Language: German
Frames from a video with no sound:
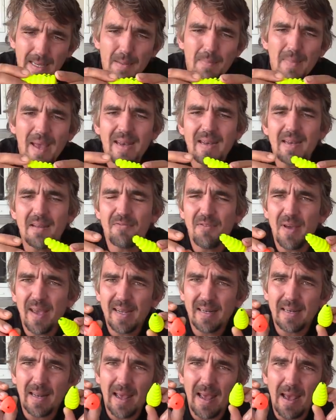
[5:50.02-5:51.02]
Im
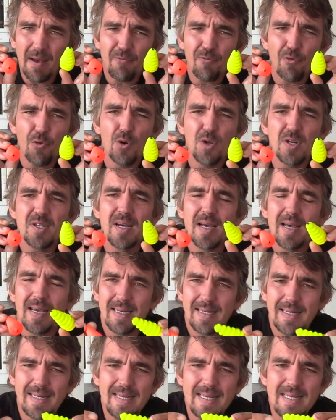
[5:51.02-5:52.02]
Endeffekt erfüllt
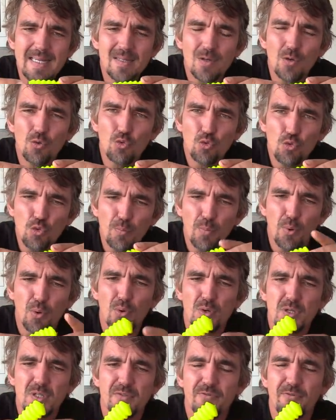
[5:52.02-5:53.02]
diese
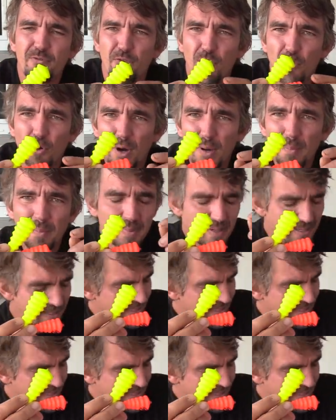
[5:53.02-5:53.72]
U-Posenform